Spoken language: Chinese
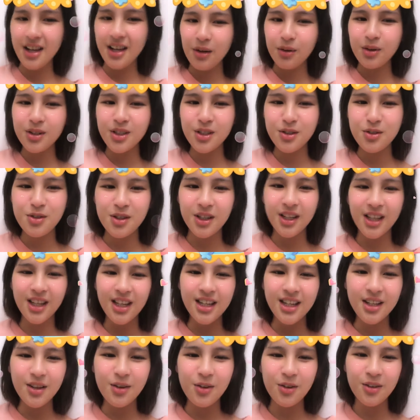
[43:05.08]
我只觉得
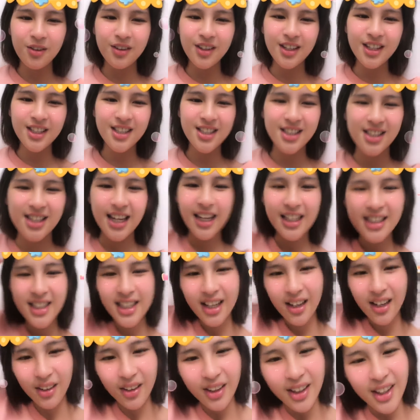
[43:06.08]
云一直在
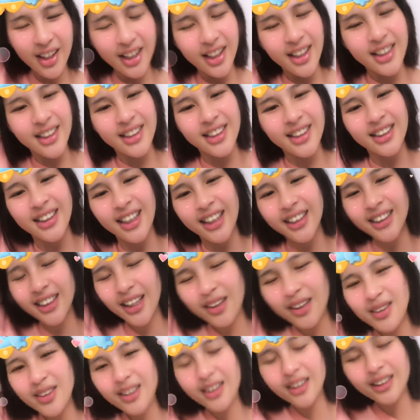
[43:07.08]
笑，是在
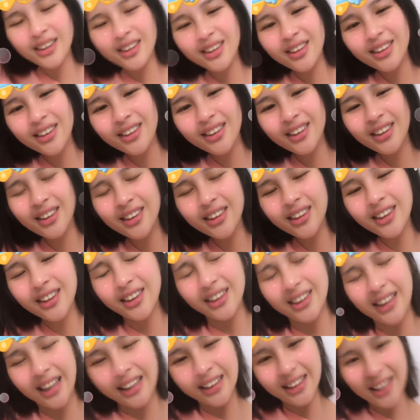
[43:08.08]
笑这个，是
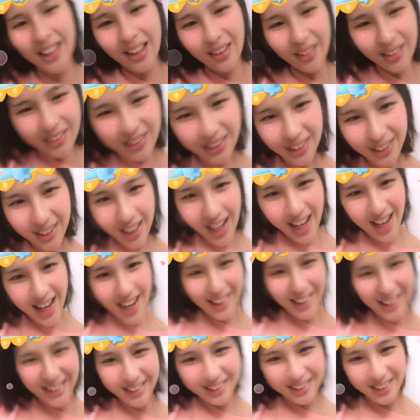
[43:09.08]
在笑个啥？
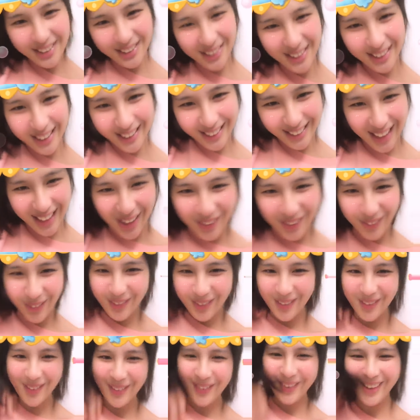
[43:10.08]
可是在笑
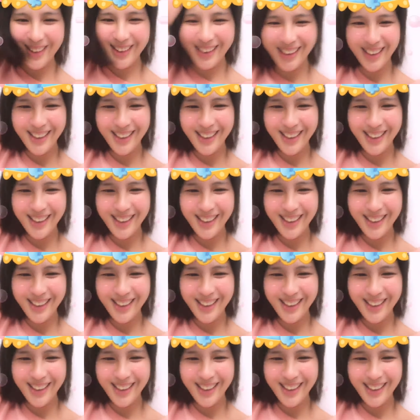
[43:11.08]
我吗？